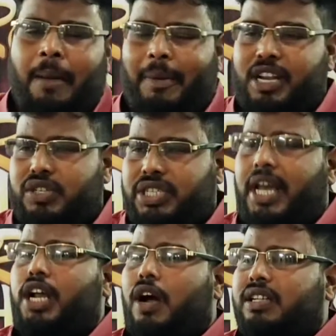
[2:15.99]
మనం
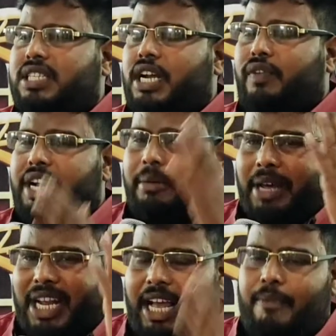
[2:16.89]
చేరుకోవాల్సినటువంటి
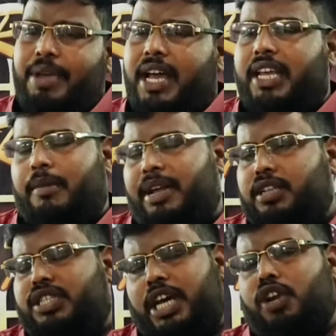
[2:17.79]
మన గమ్యానికి
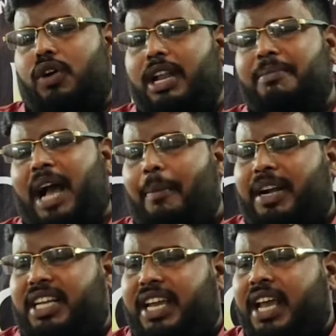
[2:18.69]
మనం చేరుకోలేం
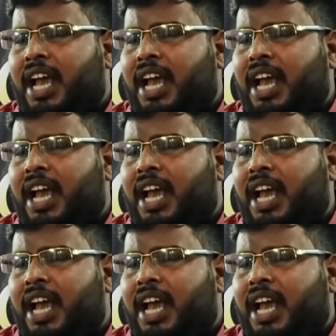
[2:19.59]
కాబట్టి